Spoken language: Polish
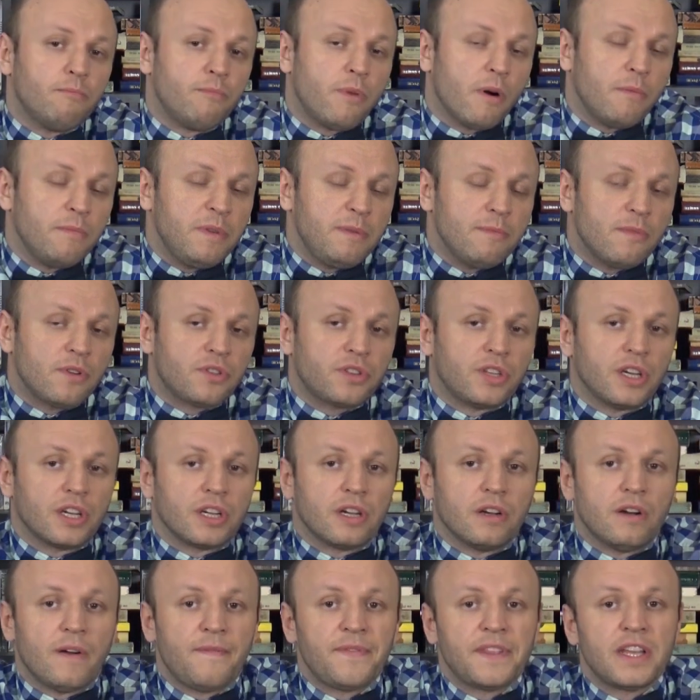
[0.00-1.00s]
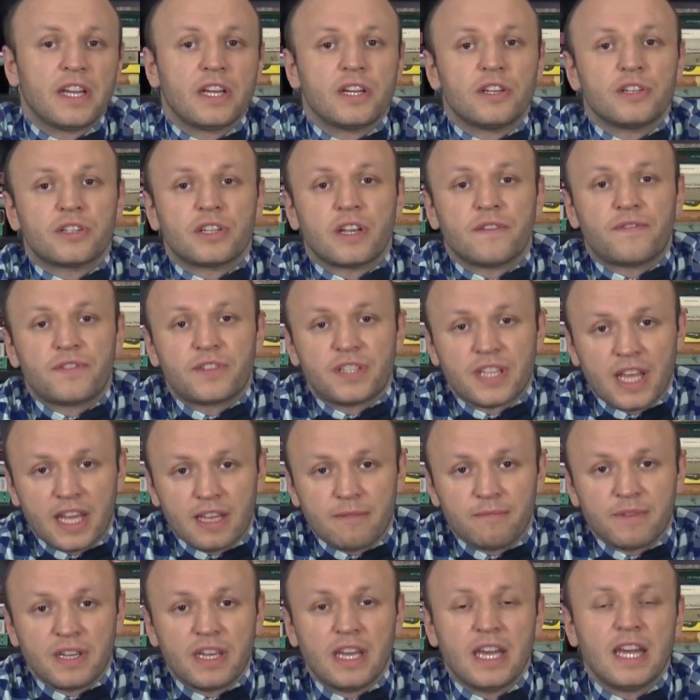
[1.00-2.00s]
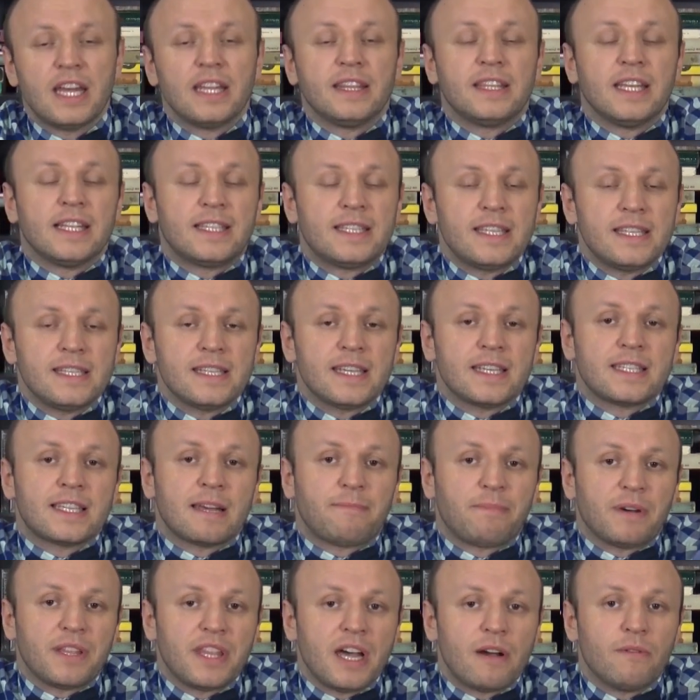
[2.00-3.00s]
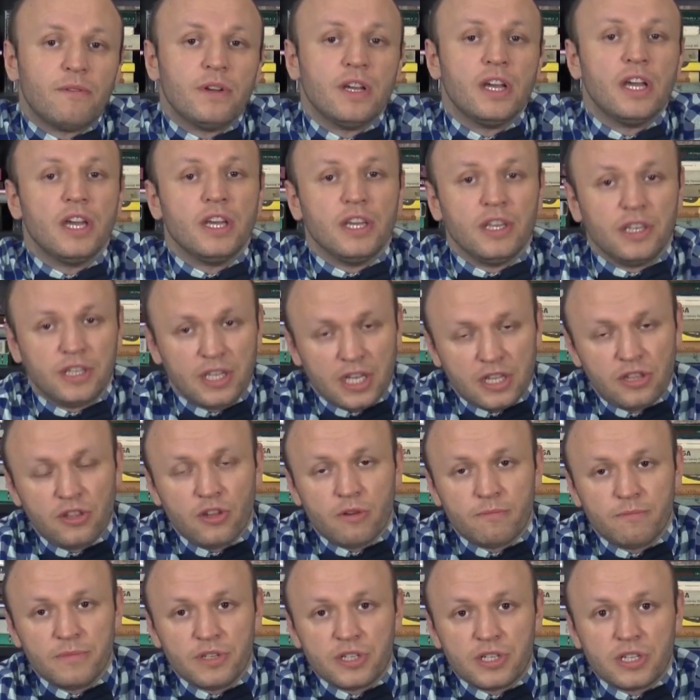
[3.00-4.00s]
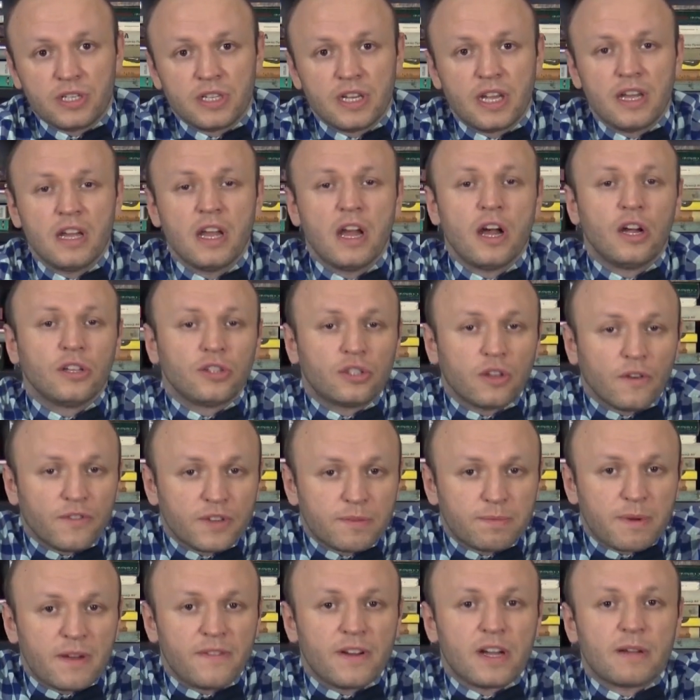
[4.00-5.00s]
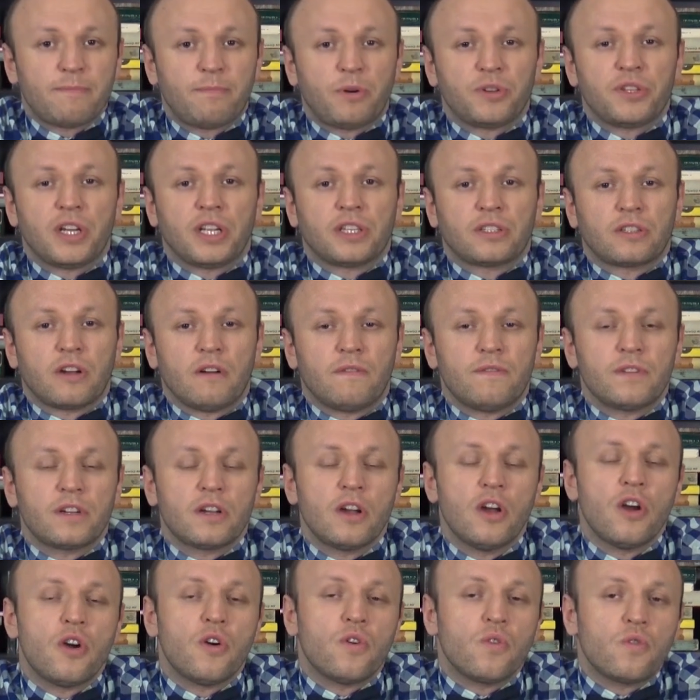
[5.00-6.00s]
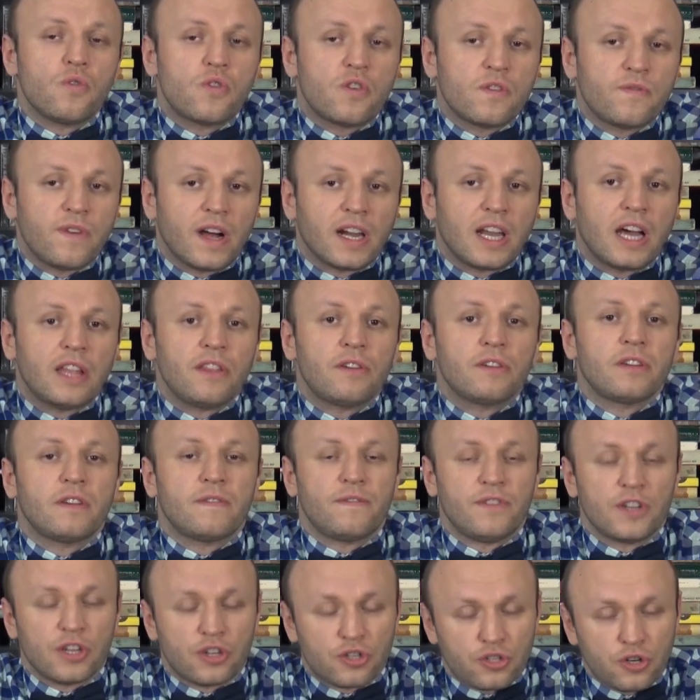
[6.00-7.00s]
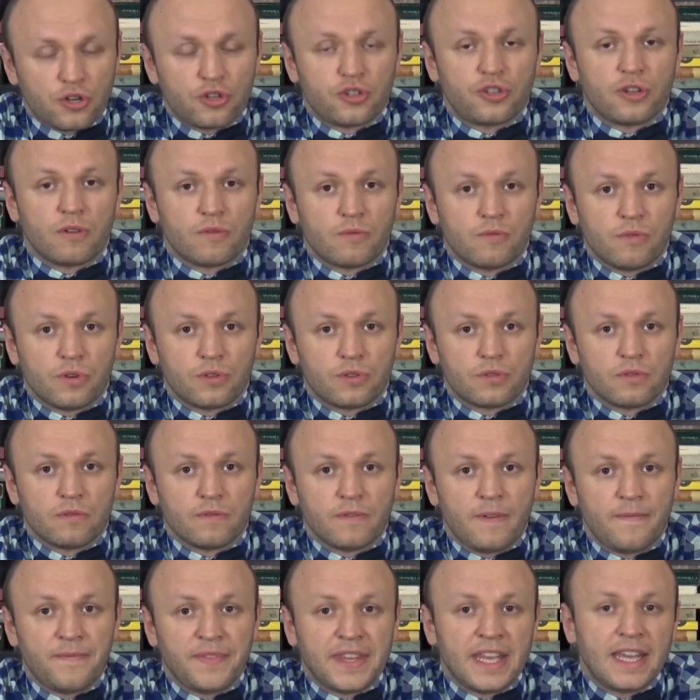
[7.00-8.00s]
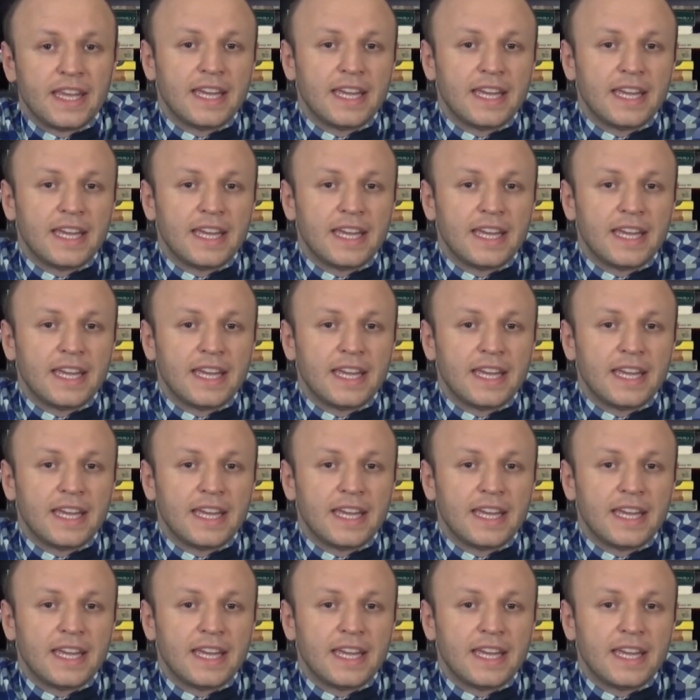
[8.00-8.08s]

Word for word: Pomimo tego, że w Sejmie decyzje zapadały jednomyślnie, to w sprawach podatkowych uchwalano je większością głosów.